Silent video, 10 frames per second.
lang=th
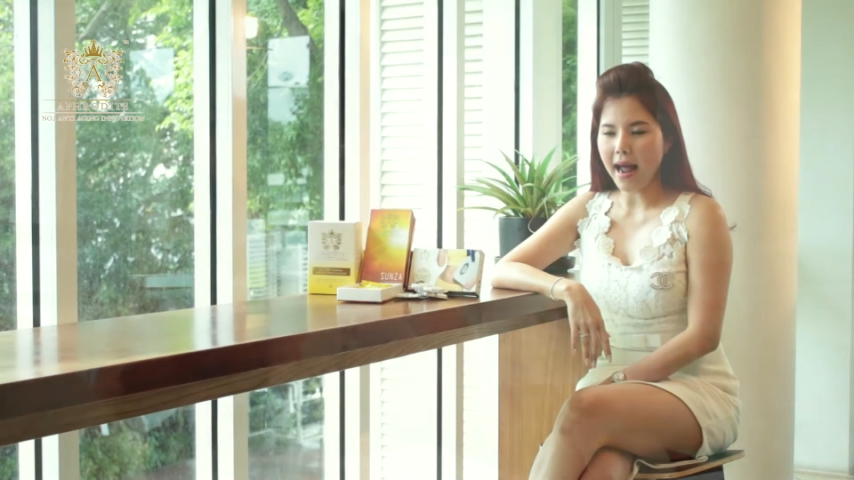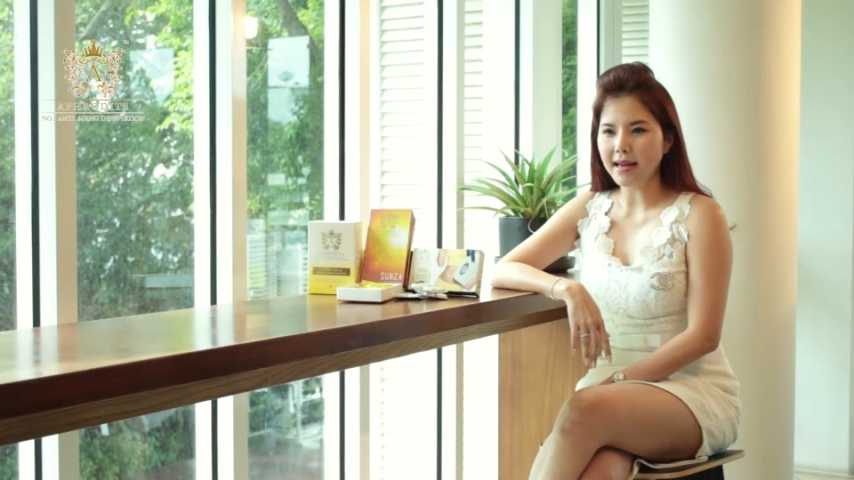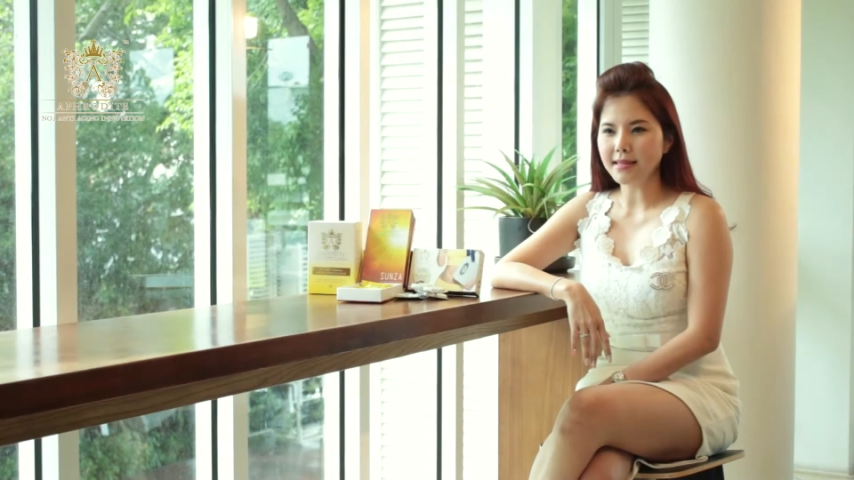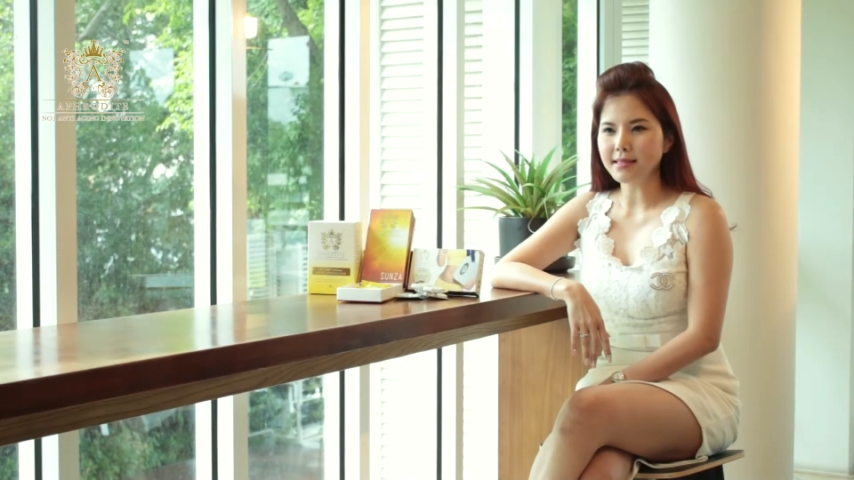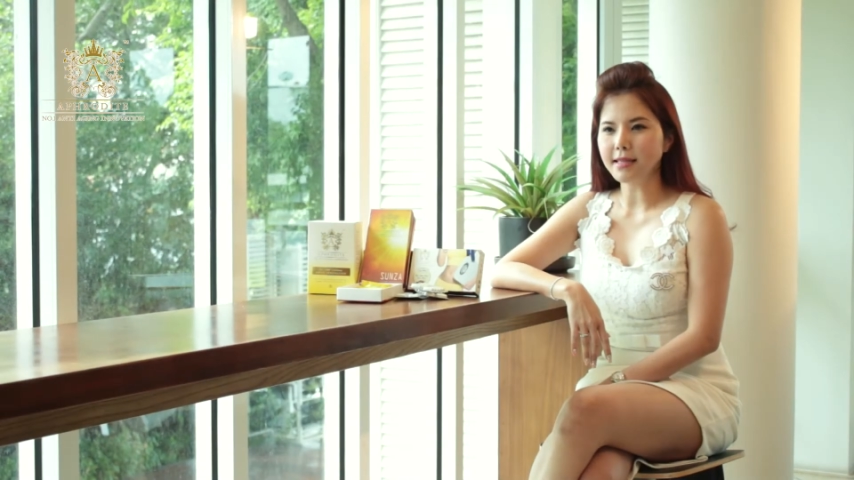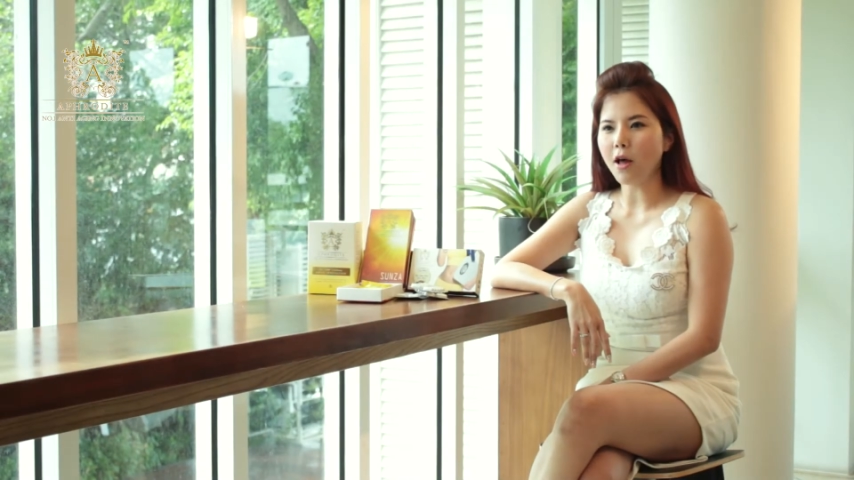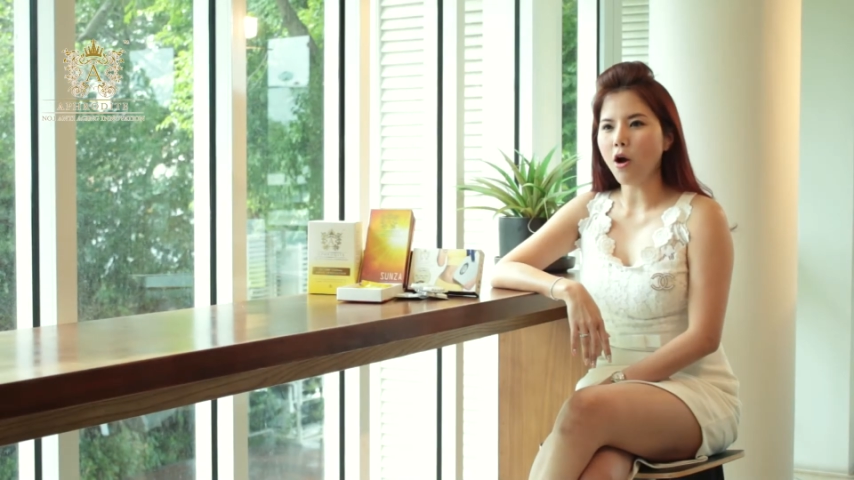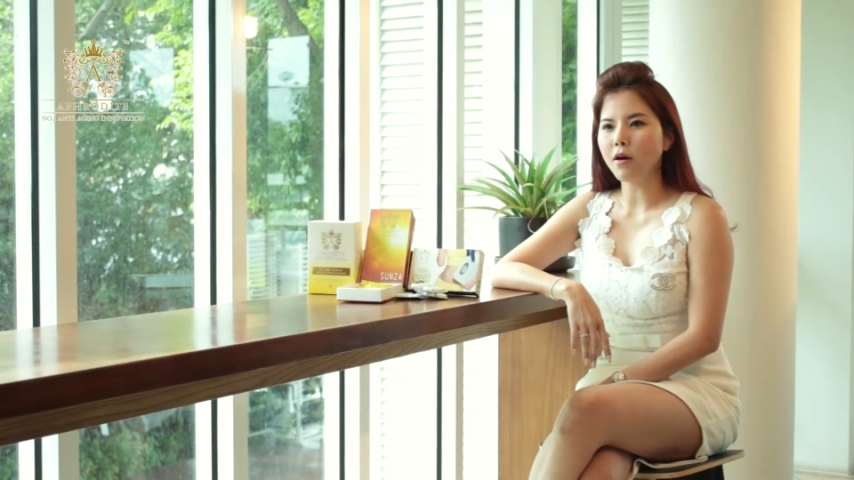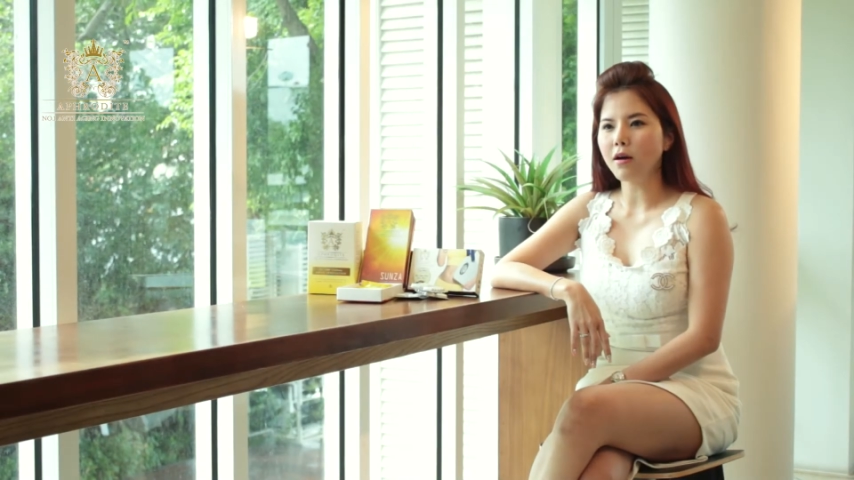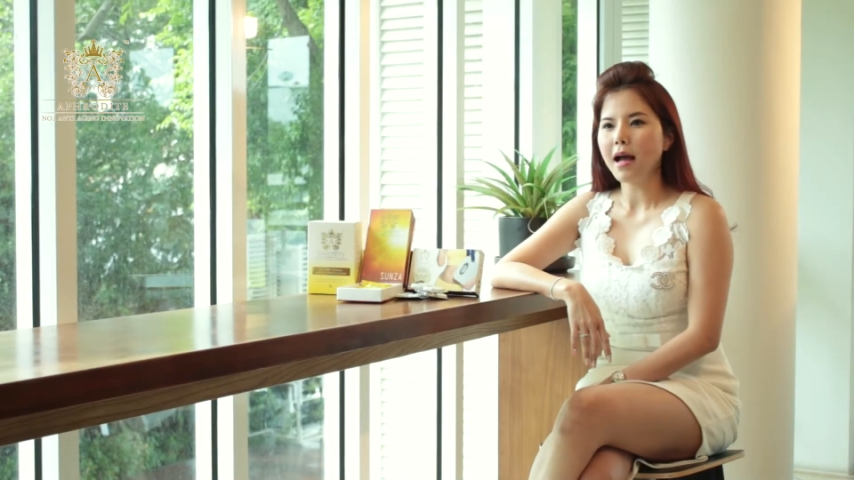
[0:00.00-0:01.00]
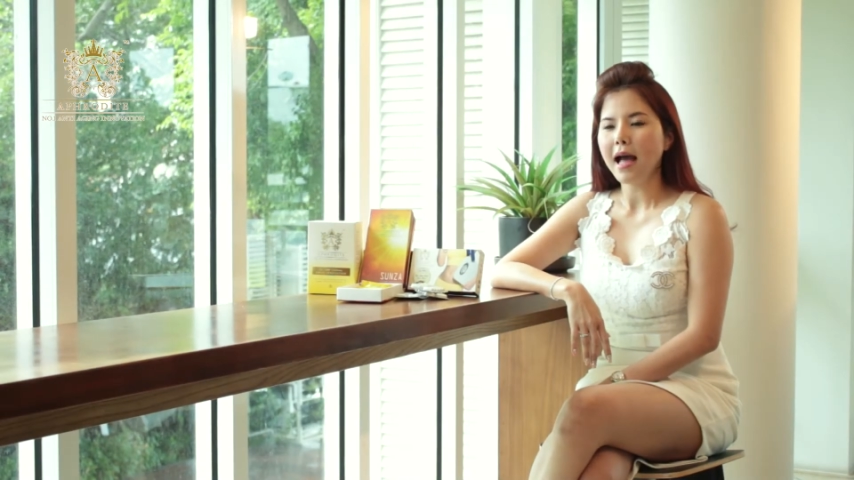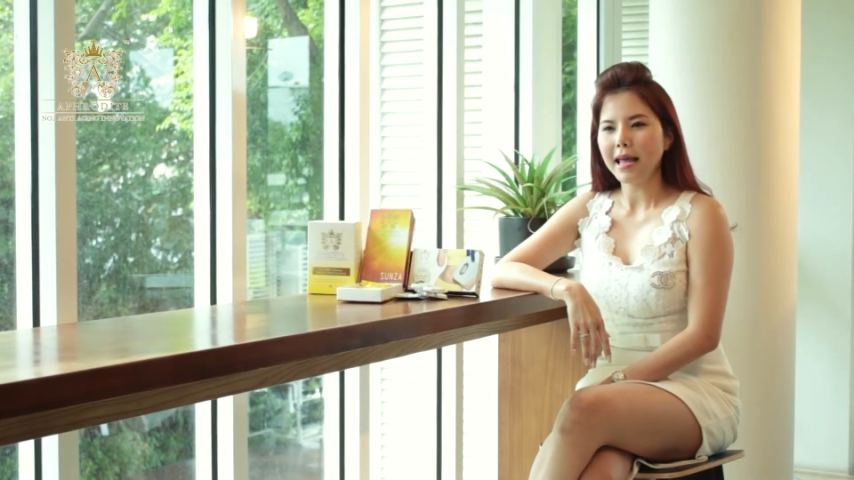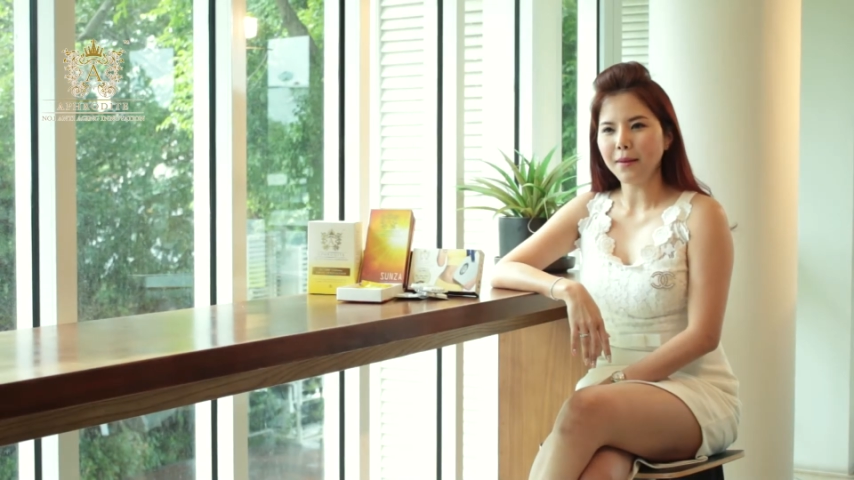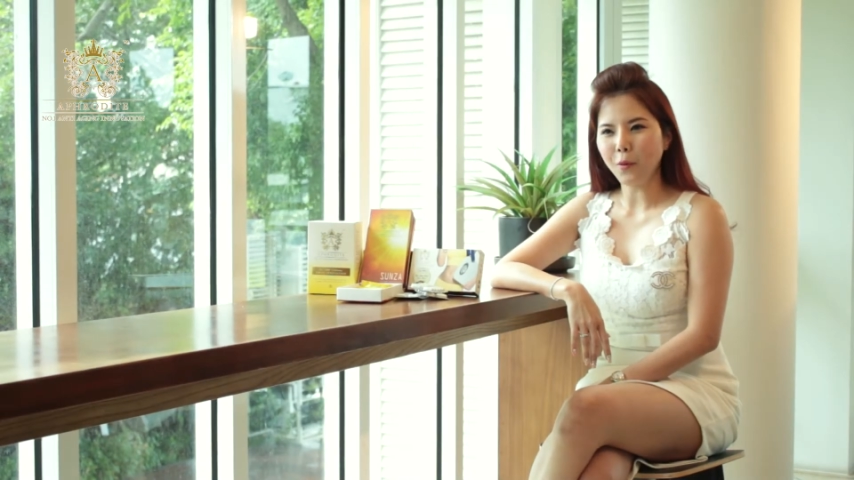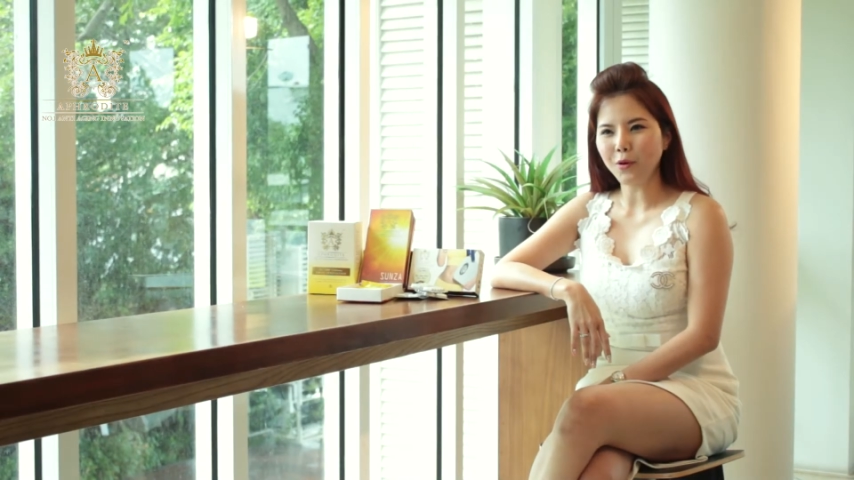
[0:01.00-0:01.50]
คัญจะต้อง
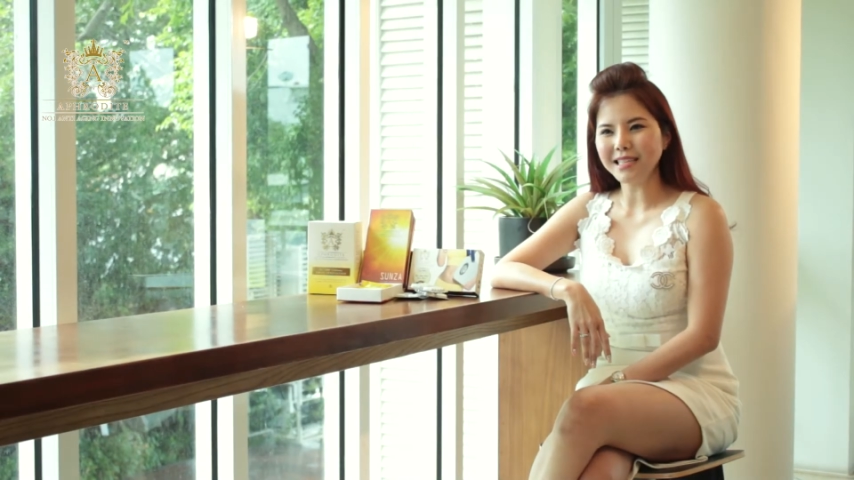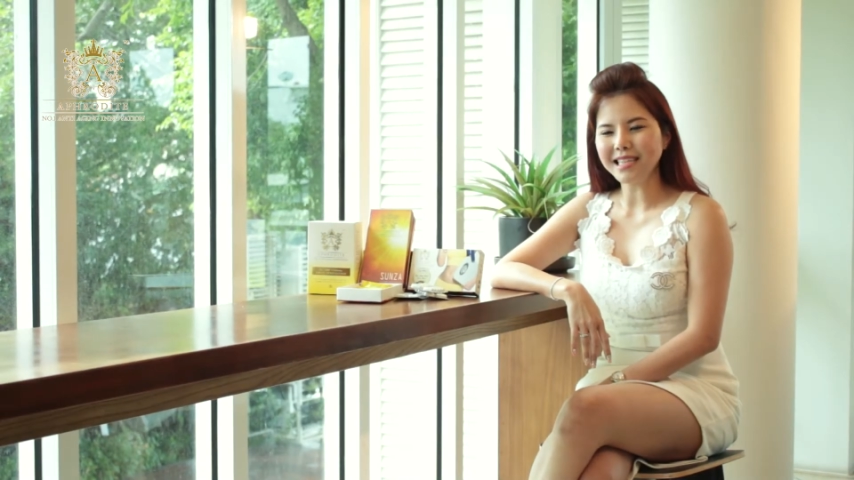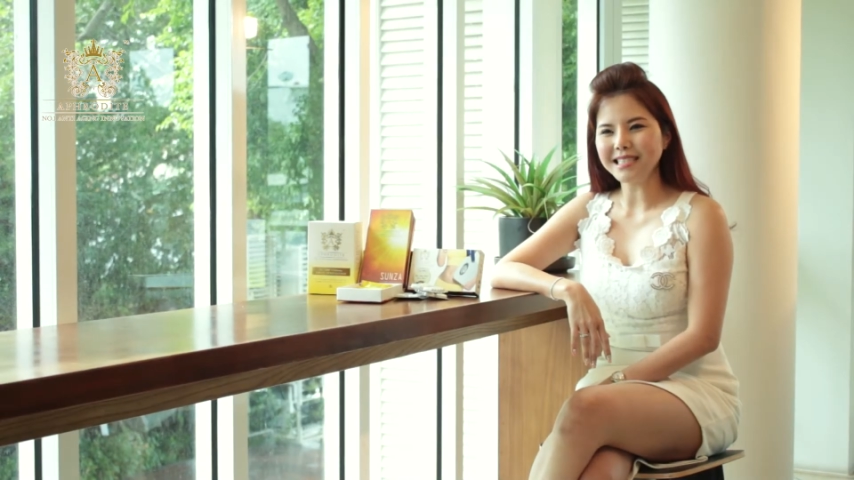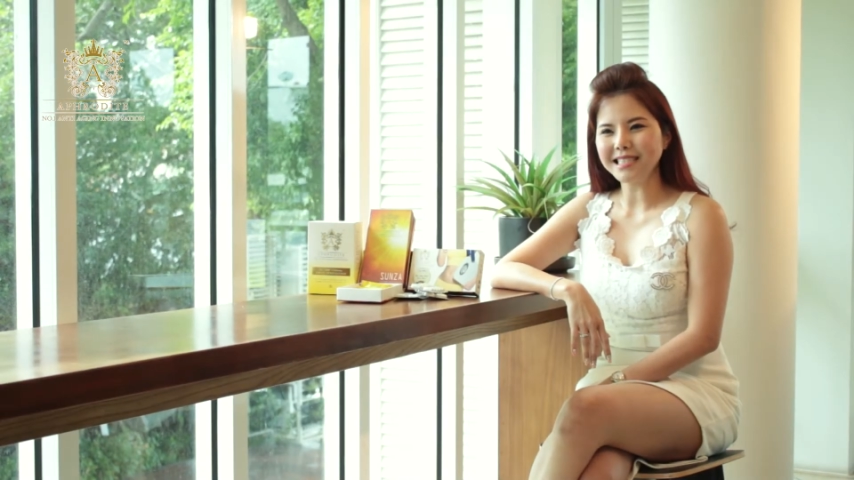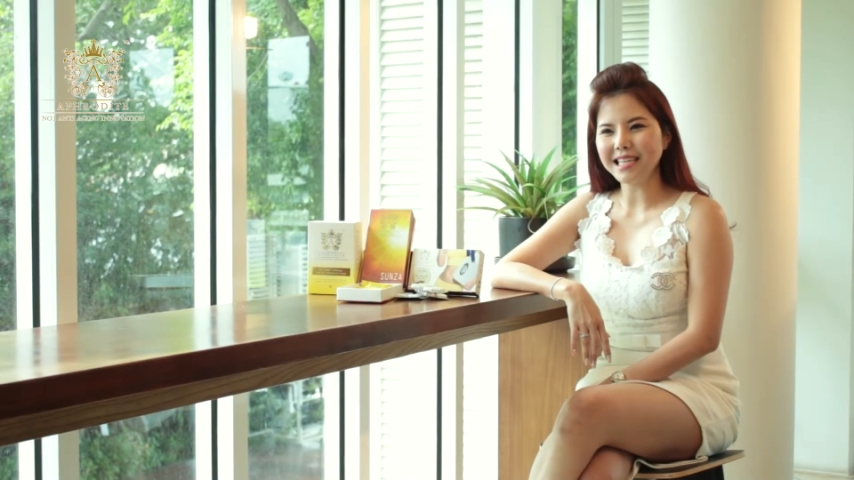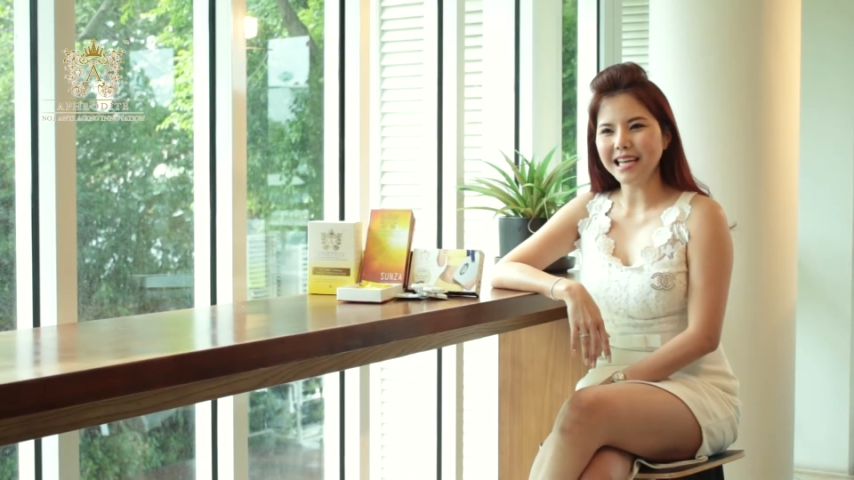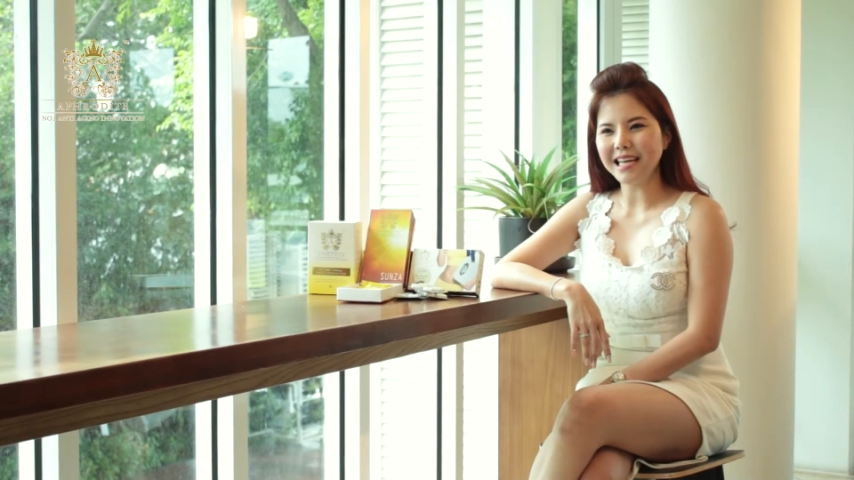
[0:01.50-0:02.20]
เห็นผลได้ชัดเจ